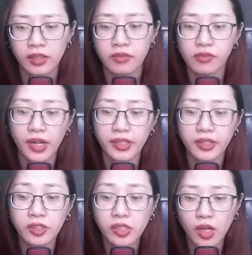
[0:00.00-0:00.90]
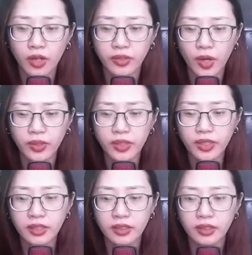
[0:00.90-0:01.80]
Vậy ngươi còn
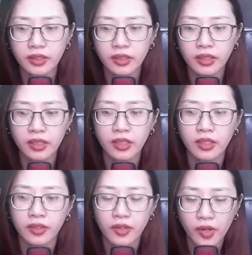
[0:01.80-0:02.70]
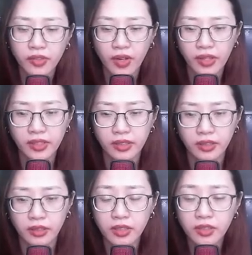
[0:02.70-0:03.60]
nói... Nói vậy
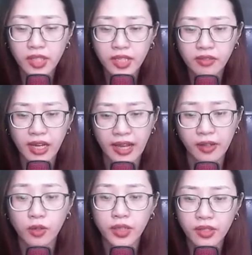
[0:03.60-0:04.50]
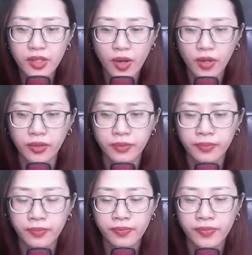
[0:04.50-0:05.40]
đương nhiên là có lý do.
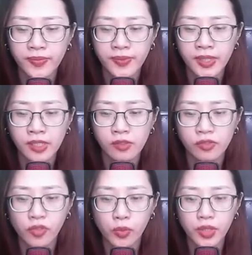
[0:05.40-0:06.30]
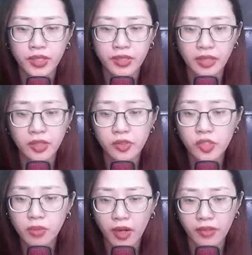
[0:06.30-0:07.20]
Phùng huynh đã tính
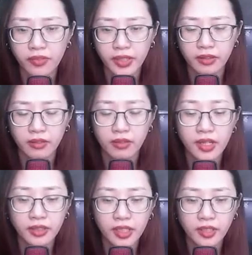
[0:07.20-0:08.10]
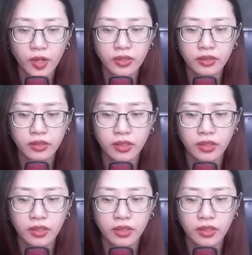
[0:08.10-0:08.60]
trước mọi việc, lên tiếng nói.